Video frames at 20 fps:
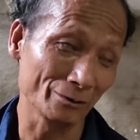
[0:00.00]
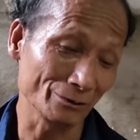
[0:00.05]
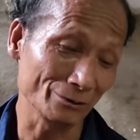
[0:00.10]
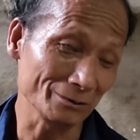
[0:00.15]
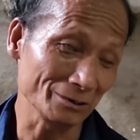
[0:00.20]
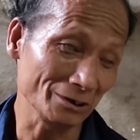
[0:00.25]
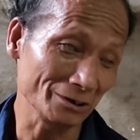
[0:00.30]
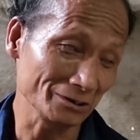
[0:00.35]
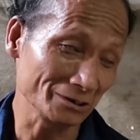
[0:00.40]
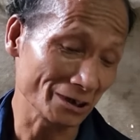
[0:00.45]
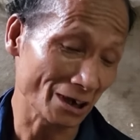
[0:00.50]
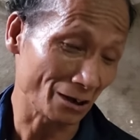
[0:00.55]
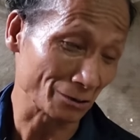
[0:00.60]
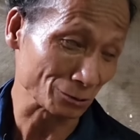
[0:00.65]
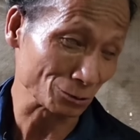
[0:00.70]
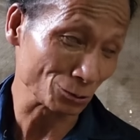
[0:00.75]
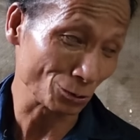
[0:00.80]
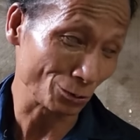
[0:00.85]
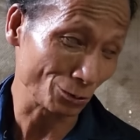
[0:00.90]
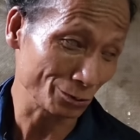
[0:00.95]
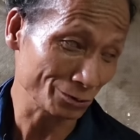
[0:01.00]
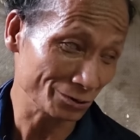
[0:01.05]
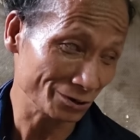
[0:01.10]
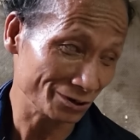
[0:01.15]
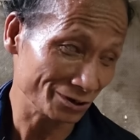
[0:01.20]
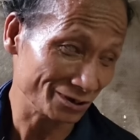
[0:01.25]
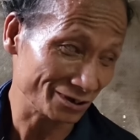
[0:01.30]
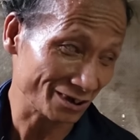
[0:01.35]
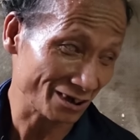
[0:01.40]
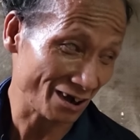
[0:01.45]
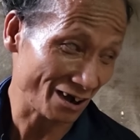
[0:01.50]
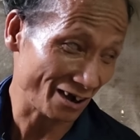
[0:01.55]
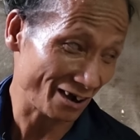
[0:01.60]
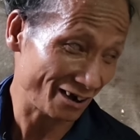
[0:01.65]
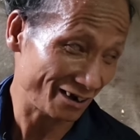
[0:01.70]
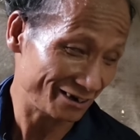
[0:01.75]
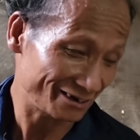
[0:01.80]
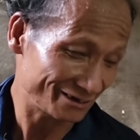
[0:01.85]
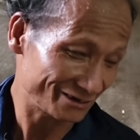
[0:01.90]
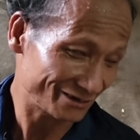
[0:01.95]
không nhìn chẳng rõ gì cả
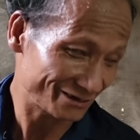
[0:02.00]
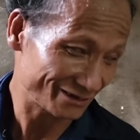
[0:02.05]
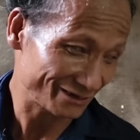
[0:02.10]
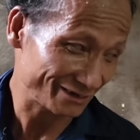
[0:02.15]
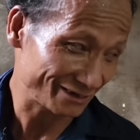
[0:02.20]
à.